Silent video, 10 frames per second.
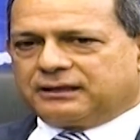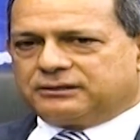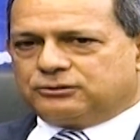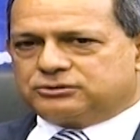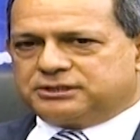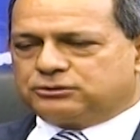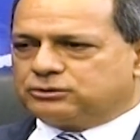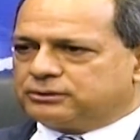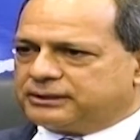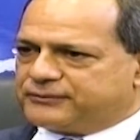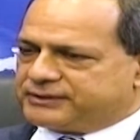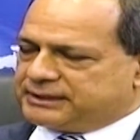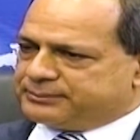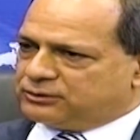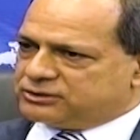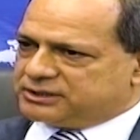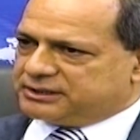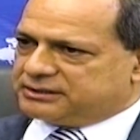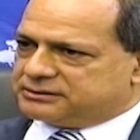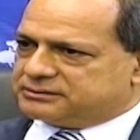yo siendo jefe de la
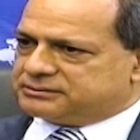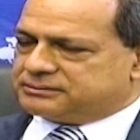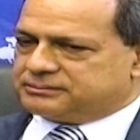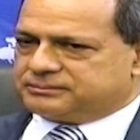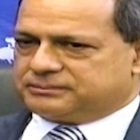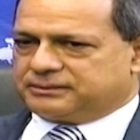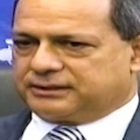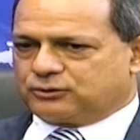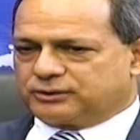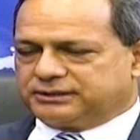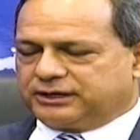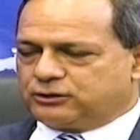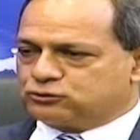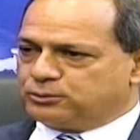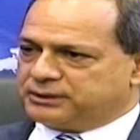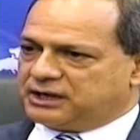policía, recuerden que yo asumí la